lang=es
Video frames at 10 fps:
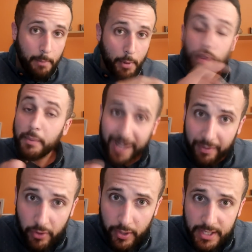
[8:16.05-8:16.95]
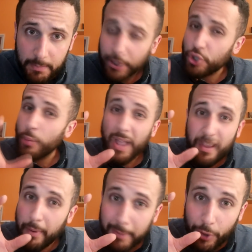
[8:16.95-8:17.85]
me voy de vacaciones, pero yo voy a
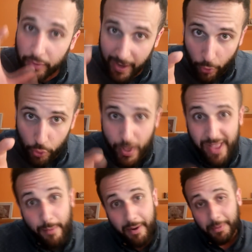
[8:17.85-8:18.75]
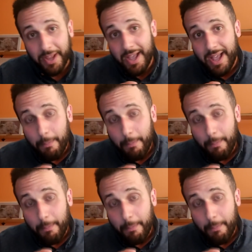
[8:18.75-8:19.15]
llevarme el ordenador, voy a llevarme...